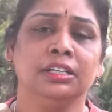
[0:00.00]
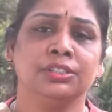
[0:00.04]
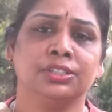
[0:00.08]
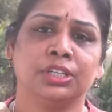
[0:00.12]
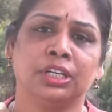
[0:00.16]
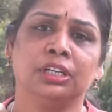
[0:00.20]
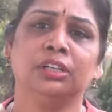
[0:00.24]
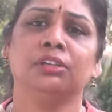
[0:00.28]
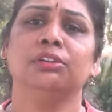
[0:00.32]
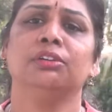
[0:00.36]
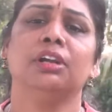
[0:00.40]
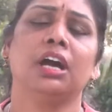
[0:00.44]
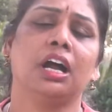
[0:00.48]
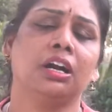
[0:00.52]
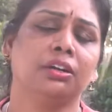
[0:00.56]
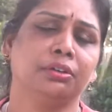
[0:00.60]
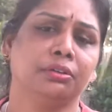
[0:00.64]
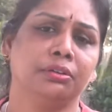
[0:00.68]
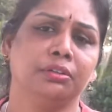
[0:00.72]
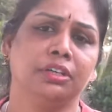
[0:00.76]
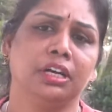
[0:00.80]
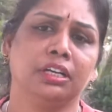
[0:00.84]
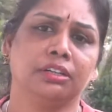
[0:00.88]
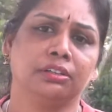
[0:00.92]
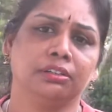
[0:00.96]
చెడు కూడా
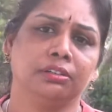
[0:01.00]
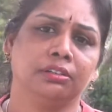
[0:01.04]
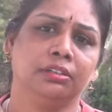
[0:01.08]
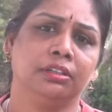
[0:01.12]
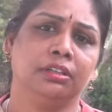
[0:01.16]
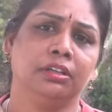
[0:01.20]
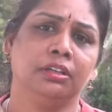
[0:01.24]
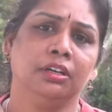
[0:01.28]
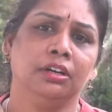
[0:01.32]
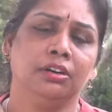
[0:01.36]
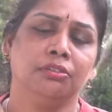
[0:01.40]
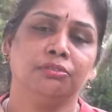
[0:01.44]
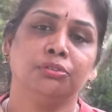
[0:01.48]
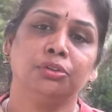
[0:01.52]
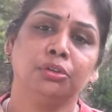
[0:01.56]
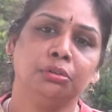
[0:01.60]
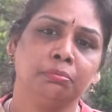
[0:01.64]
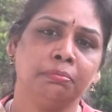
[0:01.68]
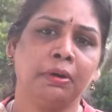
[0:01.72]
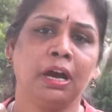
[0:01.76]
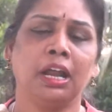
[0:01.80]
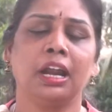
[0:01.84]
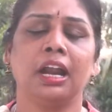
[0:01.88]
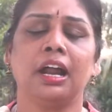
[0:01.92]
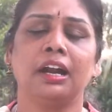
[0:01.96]
ఆడుకున్నారు
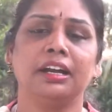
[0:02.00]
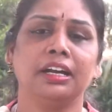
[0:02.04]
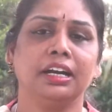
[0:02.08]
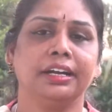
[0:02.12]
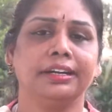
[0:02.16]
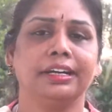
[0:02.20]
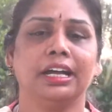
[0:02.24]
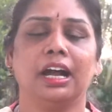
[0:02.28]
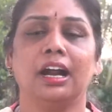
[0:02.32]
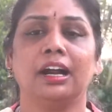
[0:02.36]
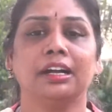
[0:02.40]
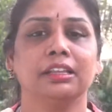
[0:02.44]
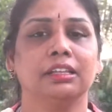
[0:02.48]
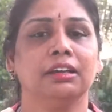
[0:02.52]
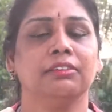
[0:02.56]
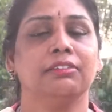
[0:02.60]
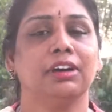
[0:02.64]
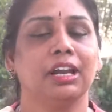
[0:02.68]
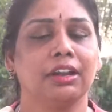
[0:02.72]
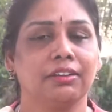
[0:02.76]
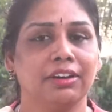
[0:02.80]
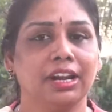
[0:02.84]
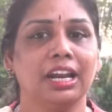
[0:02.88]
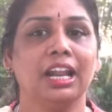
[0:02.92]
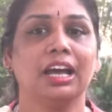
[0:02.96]
ఫుట్బాల్ ఆడినట్టు ఆడితే
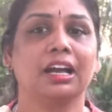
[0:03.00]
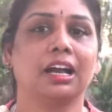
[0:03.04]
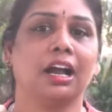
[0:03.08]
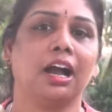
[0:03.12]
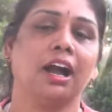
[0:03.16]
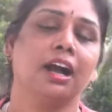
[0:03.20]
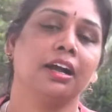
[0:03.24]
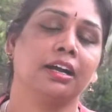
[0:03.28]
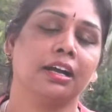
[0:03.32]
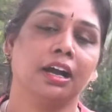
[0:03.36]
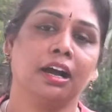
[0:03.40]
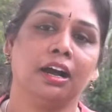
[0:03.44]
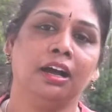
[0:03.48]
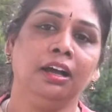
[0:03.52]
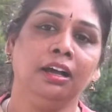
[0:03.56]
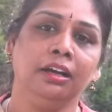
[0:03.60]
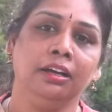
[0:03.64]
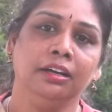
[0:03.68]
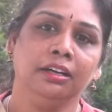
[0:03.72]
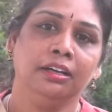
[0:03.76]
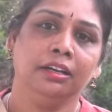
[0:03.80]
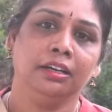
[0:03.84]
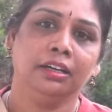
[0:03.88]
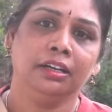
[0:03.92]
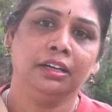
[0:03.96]
వాళ్ళ వల్ల కాక
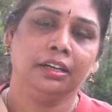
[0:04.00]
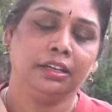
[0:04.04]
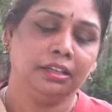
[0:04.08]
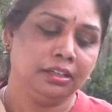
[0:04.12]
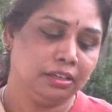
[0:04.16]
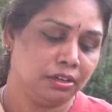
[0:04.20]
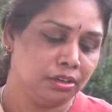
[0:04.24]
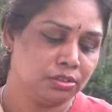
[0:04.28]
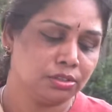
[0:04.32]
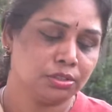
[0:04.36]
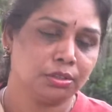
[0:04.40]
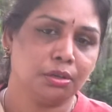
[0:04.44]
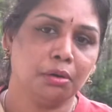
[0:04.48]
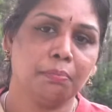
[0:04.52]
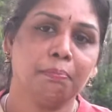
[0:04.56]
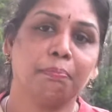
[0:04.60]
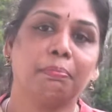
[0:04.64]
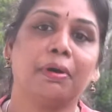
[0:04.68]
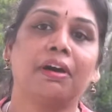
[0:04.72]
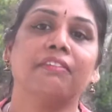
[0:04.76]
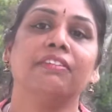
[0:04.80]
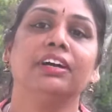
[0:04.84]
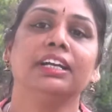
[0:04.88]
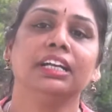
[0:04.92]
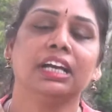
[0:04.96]
ఈరోజు
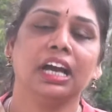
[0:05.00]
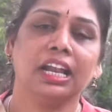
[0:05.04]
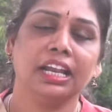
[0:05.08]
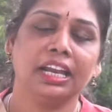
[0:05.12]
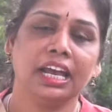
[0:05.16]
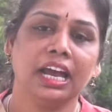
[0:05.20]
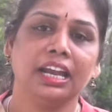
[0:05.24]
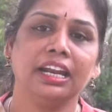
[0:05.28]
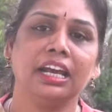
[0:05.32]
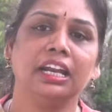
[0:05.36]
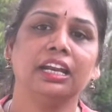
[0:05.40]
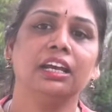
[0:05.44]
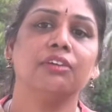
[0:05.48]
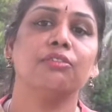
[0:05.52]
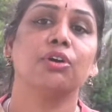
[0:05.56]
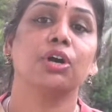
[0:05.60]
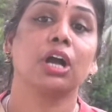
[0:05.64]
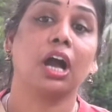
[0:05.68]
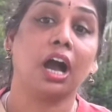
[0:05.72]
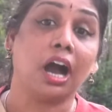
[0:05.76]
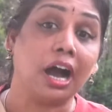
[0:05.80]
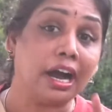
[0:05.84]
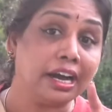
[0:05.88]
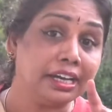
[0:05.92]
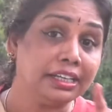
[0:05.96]
పవన్ కళ్యాణ్ అనే ఒక
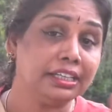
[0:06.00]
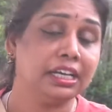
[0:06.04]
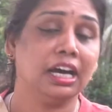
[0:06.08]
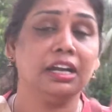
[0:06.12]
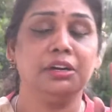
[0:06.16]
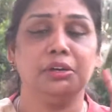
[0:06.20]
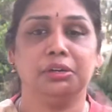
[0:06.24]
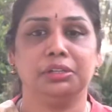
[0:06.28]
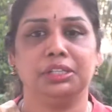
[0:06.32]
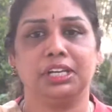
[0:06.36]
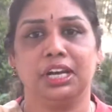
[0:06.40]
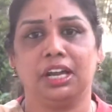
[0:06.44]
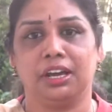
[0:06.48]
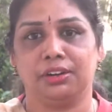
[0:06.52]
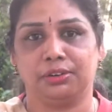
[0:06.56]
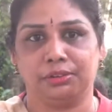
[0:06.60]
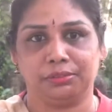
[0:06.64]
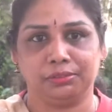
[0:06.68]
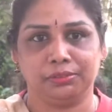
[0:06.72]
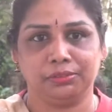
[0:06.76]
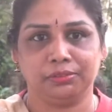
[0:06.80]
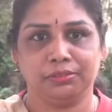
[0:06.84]
ఆయుధాన్ని వదిలారు